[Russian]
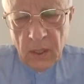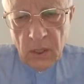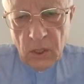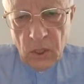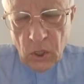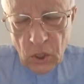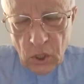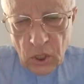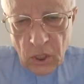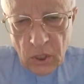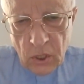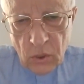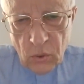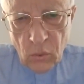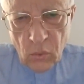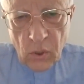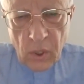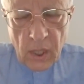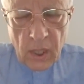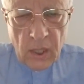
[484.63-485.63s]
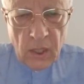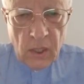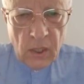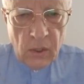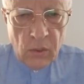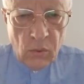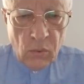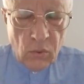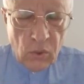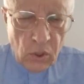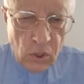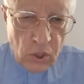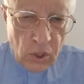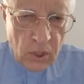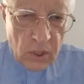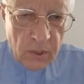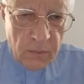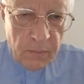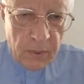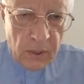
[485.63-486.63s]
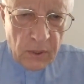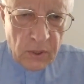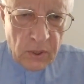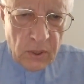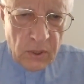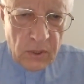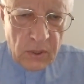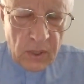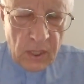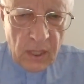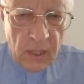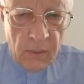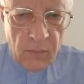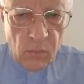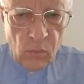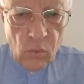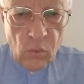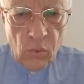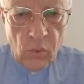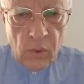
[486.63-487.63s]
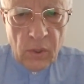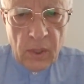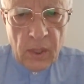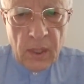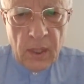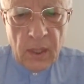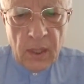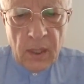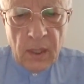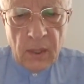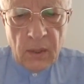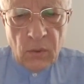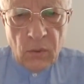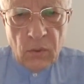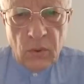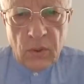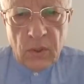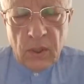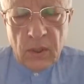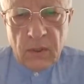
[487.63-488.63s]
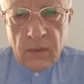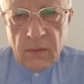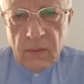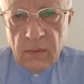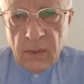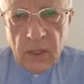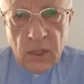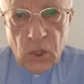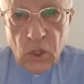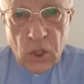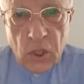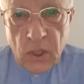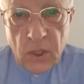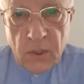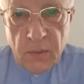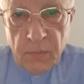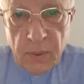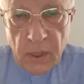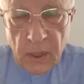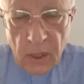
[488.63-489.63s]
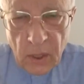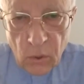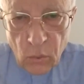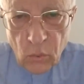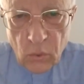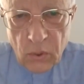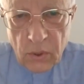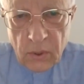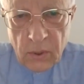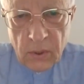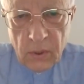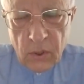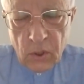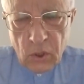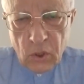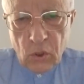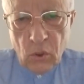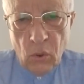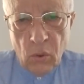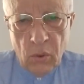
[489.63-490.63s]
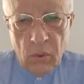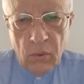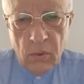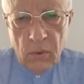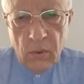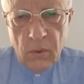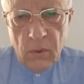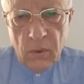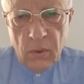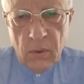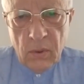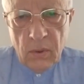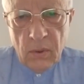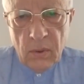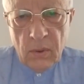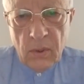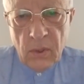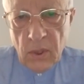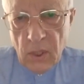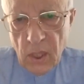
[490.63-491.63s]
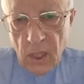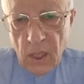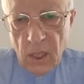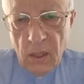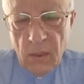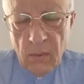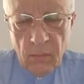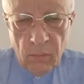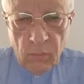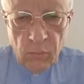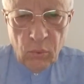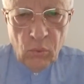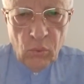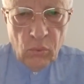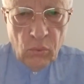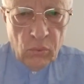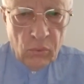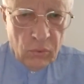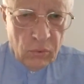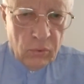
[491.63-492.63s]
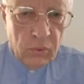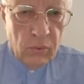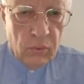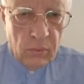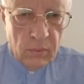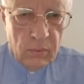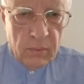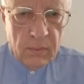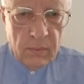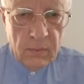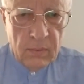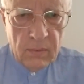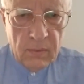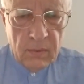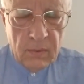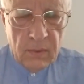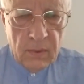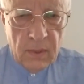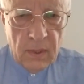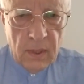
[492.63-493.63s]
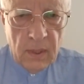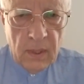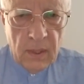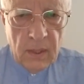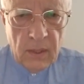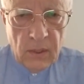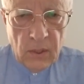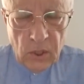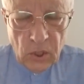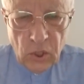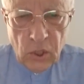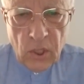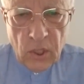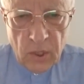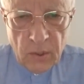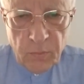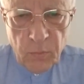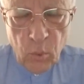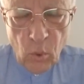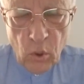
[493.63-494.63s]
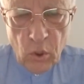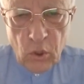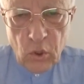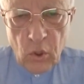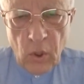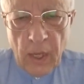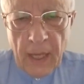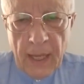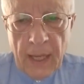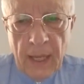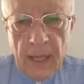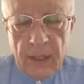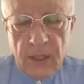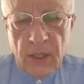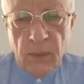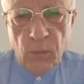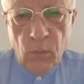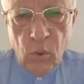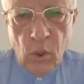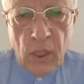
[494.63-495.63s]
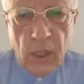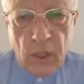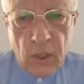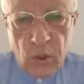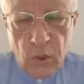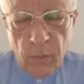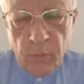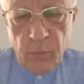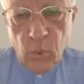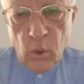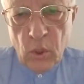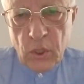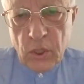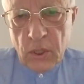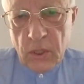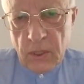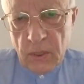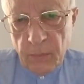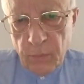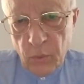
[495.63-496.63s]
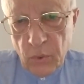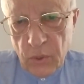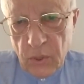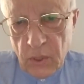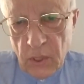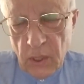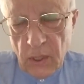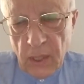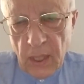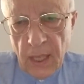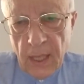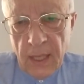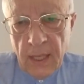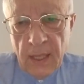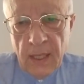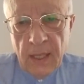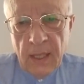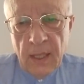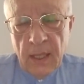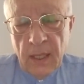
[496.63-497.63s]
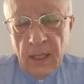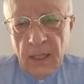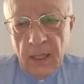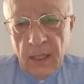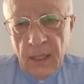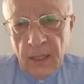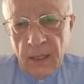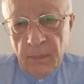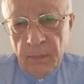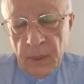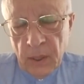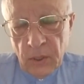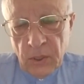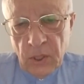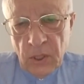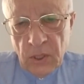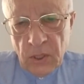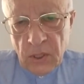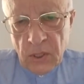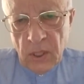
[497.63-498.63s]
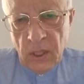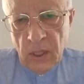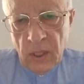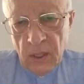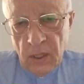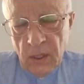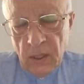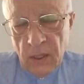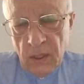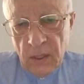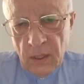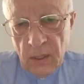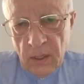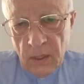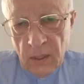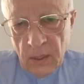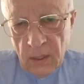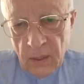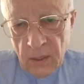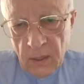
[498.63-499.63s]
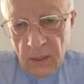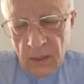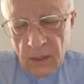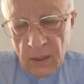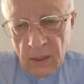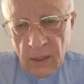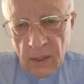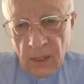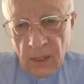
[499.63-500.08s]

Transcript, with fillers: ни через Украину, ни через Балтийское море, ну, естественно, и через Беларусь, что? Не будут. Не через Польшу. А тем более, что Польша запустила э, Балтийский э,